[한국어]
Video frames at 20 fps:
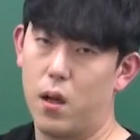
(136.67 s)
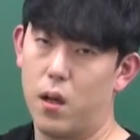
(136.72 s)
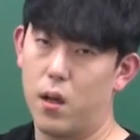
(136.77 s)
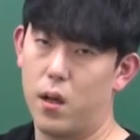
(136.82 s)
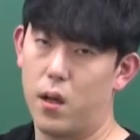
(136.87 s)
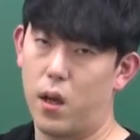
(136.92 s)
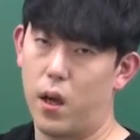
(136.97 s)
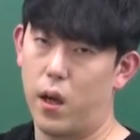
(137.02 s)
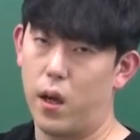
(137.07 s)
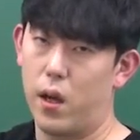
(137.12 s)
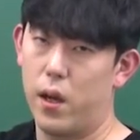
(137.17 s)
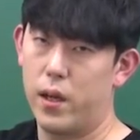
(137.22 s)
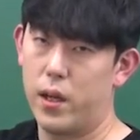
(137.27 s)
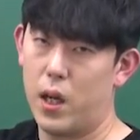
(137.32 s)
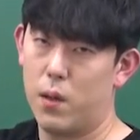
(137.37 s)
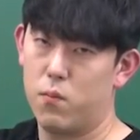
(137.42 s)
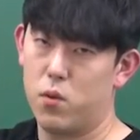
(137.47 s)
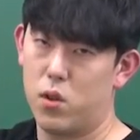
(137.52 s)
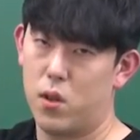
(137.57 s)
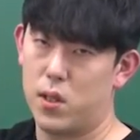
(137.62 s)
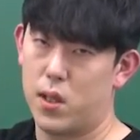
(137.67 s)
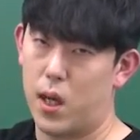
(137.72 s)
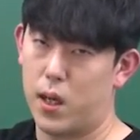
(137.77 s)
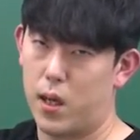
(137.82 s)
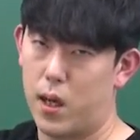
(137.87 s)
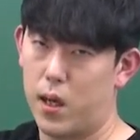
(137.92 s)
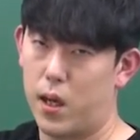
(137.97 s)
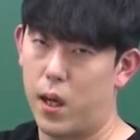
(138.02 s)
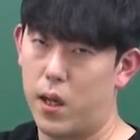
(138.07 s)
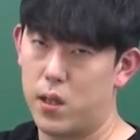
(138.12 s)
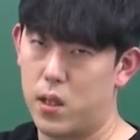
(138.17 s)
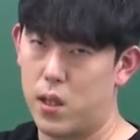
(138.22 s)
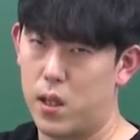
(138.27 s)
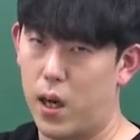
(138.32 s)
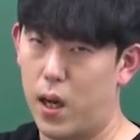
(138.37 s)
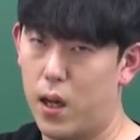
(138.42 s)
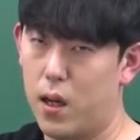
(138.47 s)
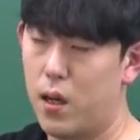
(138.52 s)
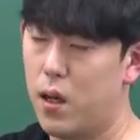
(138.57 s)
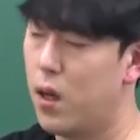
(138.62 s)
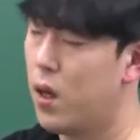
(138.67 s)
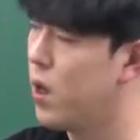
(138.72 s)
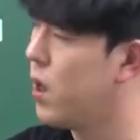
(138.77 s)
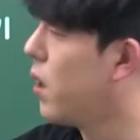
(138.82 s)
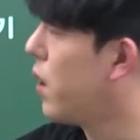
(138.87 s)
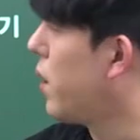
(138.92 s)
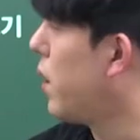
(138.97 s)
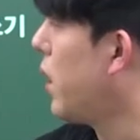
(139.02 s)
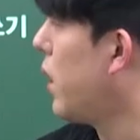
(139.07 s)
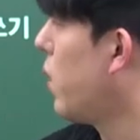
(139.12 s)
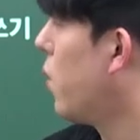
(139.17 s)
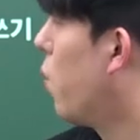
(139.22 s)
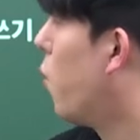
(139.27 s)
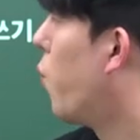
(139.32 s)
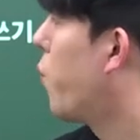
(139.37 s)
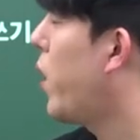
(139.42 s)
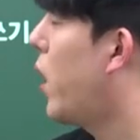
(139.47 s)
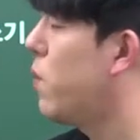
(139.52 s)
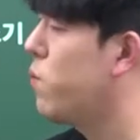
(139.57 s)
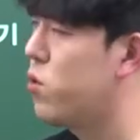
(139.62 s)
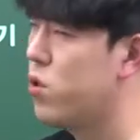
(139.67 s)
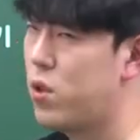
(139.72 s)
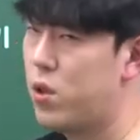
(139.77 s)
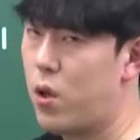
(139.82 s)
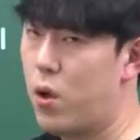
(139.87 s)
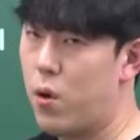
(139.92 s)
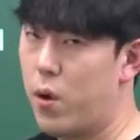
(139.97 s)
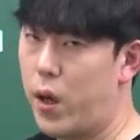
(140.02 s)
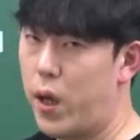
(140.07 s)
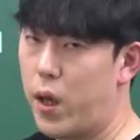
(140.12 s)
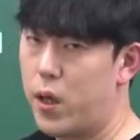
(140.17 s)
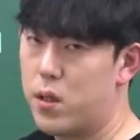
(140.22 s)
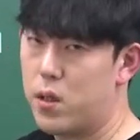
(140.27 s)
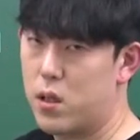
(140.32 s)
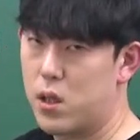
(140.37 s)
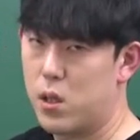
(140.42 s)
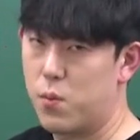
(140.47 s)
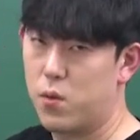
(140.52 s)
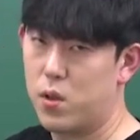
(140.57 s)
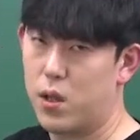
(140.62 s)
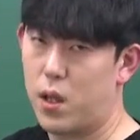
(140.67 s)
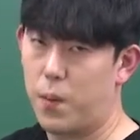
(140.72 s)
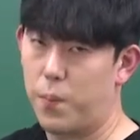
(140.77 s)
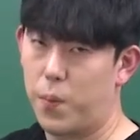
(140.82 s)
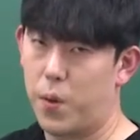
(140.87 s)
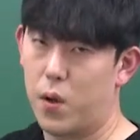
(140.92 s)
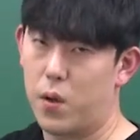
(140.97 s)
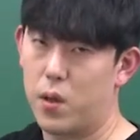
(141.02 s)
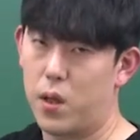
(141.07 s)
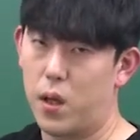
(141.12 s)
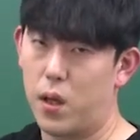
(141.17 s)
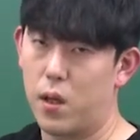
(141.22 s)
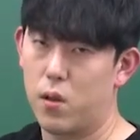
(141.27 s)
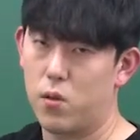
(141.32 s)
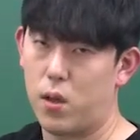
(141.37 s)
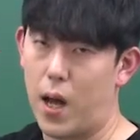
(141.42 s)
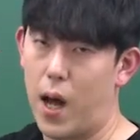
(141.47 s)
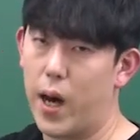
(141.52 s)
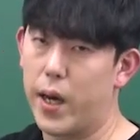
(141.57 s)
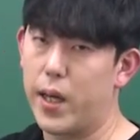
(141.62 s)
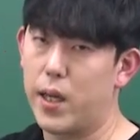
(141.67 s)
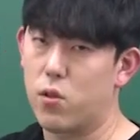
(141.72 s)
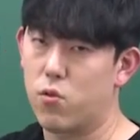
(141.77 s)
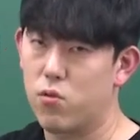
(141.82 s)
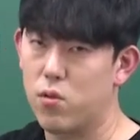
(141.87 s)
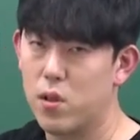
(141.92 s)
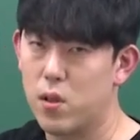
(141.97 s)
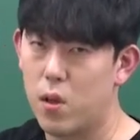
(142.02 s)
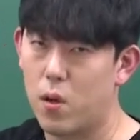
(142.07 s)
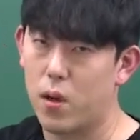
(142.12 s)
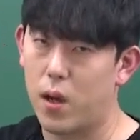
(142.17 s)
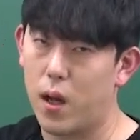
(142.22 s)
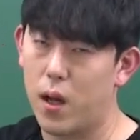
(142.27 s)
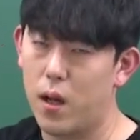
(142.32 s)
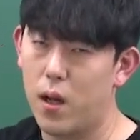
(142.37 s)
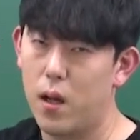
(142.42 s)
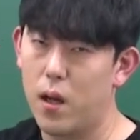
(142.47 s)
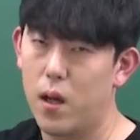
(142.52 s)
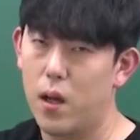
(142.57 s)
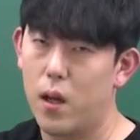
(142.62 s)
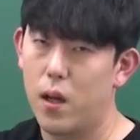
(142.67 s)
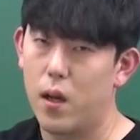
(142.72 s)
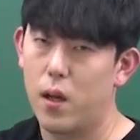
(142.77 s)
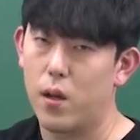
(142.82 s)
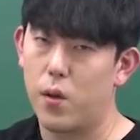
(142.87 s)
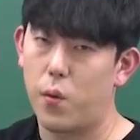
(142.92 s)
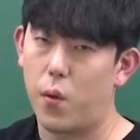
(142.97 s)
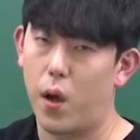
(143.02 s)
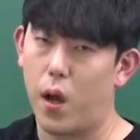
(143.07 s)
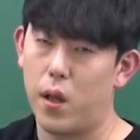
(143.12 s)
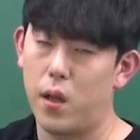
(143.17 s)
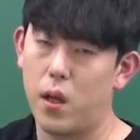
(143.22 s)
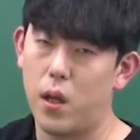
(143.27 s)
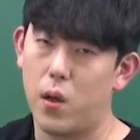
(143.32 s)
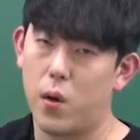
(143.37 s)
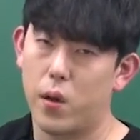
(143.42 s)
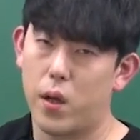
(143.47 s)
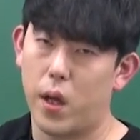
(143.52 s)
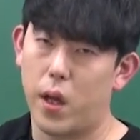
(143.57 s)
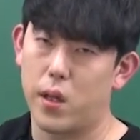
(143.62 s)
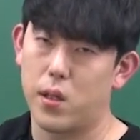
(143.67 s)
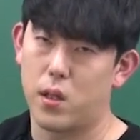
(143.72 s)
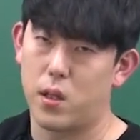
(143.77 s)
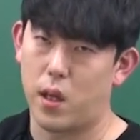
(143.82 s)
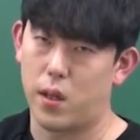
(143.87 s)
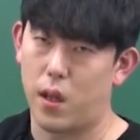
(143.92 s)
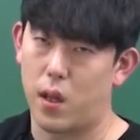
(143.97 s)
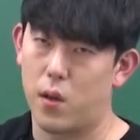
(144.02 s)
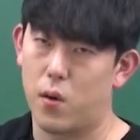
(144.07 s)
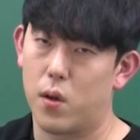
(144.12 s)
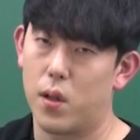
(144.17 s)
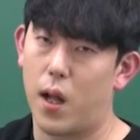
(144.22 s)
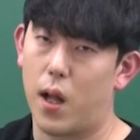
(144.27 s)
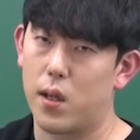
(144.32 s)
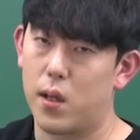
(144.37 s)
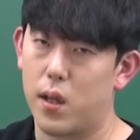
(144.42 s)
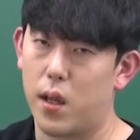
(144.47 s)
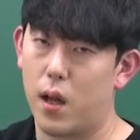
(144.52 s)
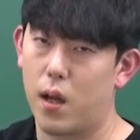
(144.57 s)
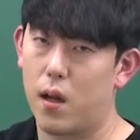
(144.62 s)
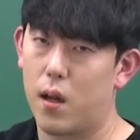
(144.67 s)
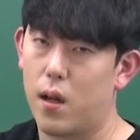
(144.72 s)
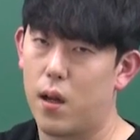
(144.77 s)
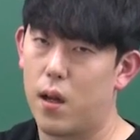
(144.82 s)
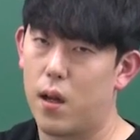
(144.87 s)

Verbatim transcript: 이게 1강부터 4강까지랑 이 5강부터의 질문 답변이 강의 순서가 괜히 이렇게 진행되는 건 아니다.